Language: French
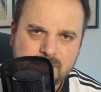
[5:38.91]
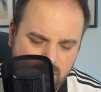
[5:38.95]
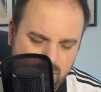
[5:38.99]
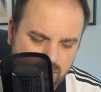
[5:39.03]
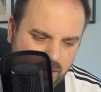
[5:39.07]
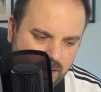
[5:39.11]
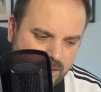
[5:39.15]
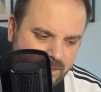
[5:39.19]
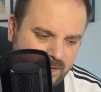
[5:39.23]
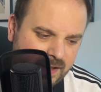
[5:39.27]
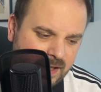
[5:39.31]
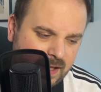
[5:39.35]
euh,
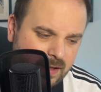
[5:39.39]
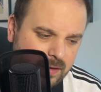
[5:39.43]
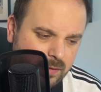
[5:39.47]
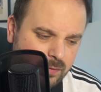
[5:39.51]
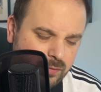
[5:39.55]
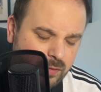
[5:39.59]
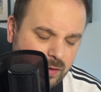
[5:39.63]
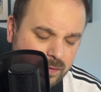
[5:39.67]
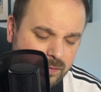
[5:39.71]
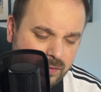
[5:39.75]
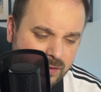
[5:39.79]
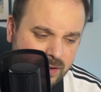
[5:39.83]
où,
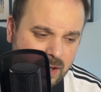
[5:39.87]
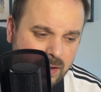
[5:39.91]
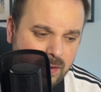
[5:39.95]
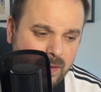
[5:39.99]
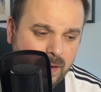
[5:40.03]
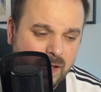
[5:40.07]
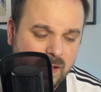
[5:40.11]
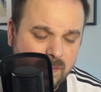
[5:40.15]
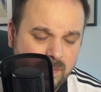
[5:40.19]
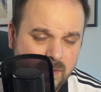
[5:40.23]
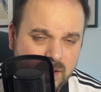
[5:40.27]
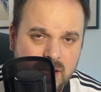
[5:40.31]
ils vont
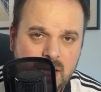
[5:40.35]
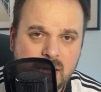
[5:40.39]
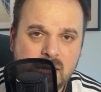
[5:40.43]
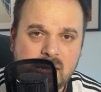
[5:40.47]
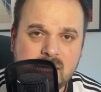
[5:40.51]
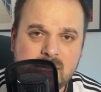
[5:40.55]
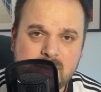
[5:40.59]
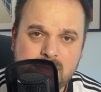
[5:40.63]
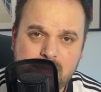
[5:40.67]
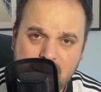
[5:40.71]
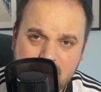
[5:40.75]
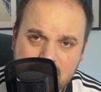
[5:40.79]
d'ailleurs éliminer
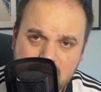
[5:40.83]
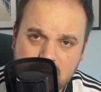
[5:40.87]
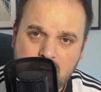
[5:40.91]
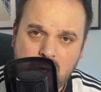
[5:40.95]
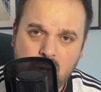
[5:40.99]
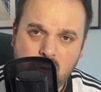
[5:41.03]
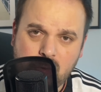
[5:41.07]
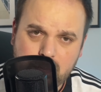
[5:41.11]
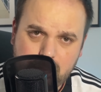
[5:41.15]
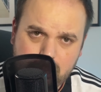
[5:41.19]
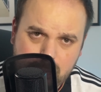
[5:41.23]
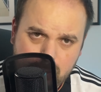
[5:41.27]
l'Espagne
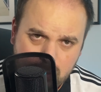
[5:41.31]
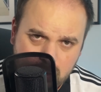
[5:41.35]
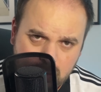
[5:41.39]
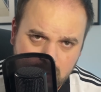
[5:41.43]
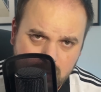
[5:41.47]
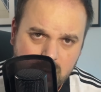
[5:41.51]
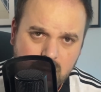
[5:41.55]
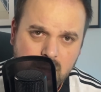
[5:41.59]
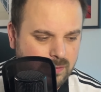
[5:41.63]
en poule.